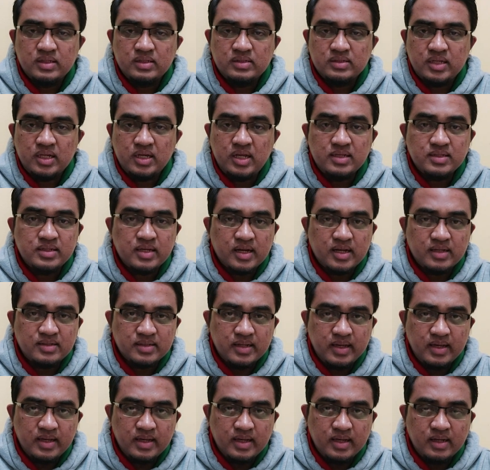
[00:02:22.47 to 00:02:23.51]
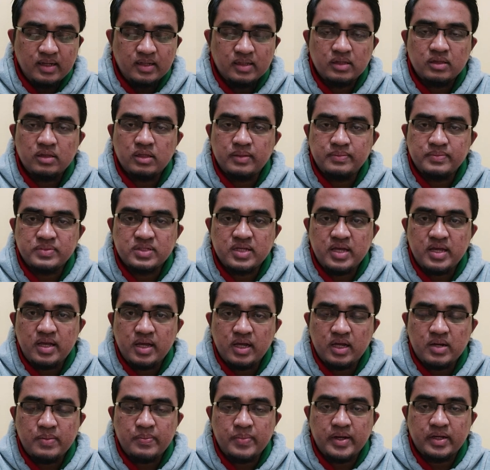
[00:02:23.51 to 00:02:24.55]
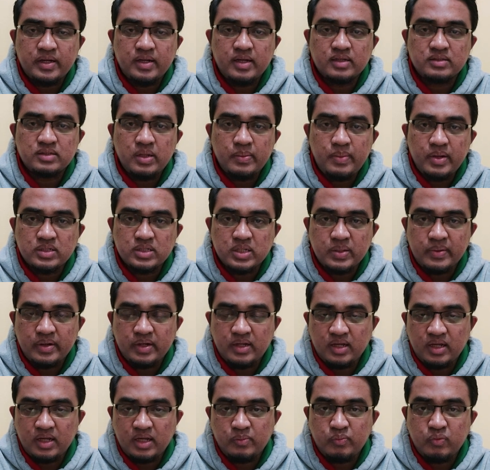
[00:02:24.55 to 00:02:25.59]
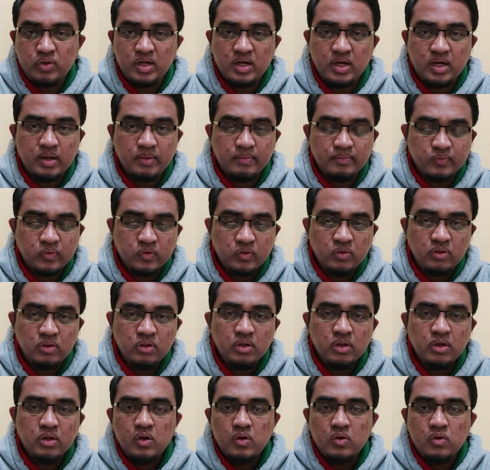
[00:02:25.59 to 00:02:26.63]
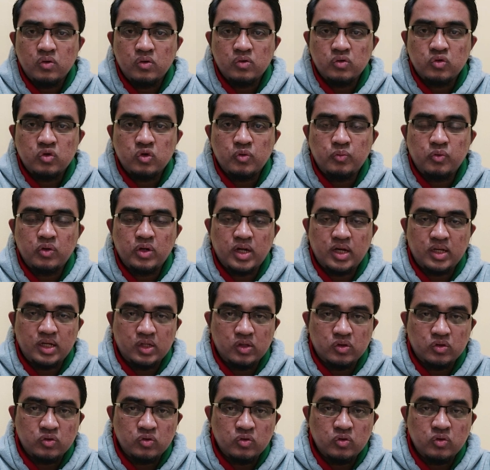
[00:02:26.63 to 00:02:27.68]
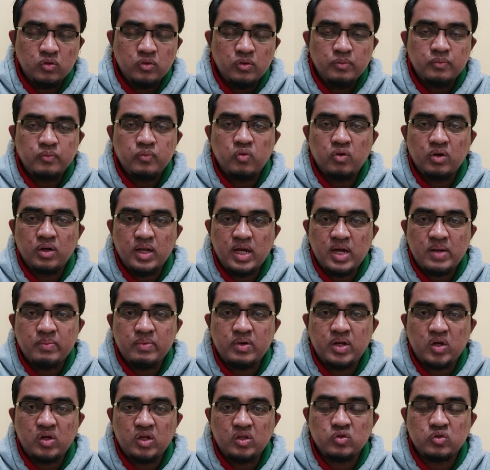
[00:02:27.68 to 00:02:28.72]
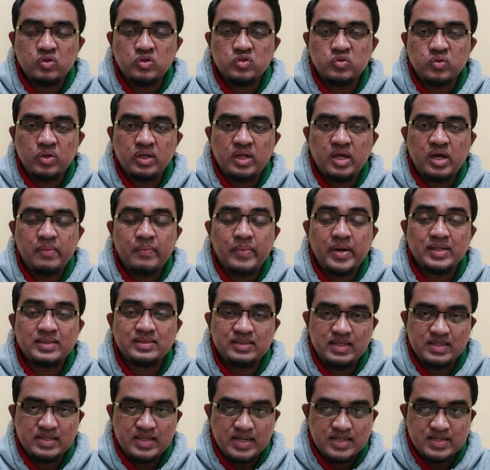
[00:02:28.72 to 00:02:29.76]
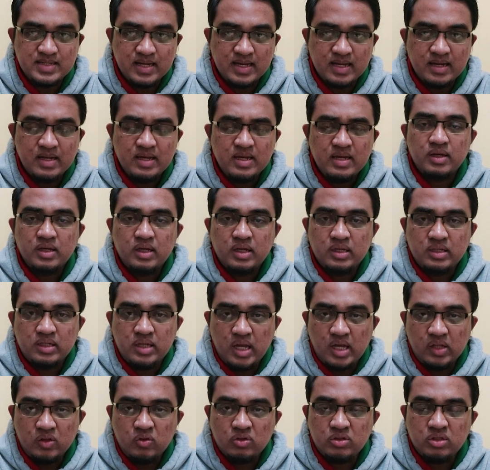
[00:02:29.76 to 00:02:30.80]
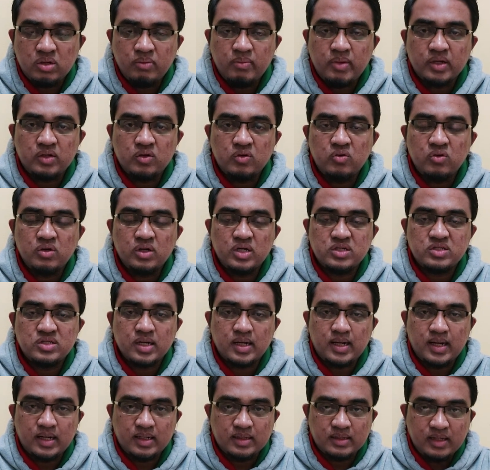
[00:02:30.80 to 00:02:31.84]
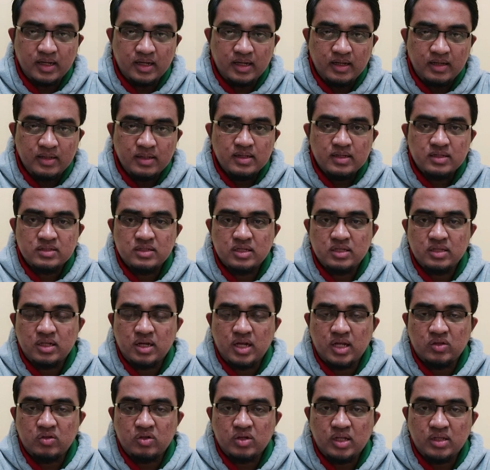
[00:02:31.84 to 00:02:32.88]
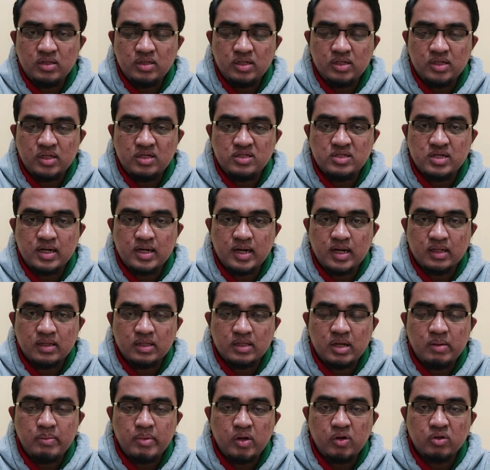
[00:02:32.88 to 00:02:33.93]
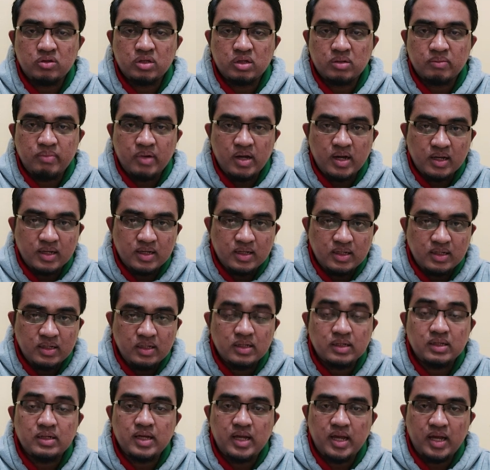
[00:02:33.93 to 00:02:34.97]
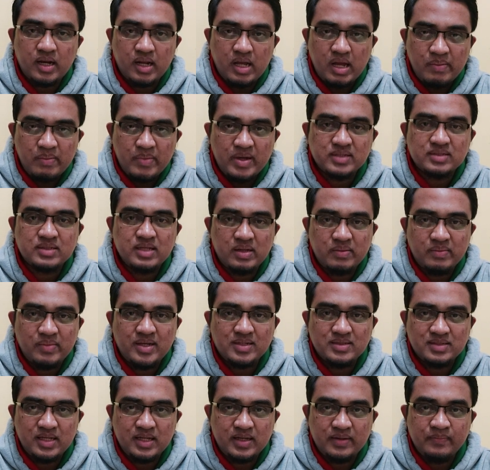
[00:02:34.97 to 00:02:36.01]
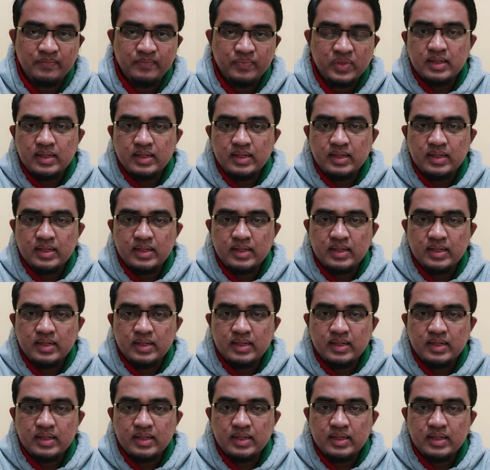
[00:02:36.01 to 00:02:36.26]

Jadi saran saya, tips saya kepada sahabat-sahabat yang ingin pulang kampung, untuk pulang itu, pulang melalui tujuan yang pasti saja, yaitu terbang dulu ke Jakarta, setelah itu nanti dari Jakarta baru terbang ke daerah masing-masing.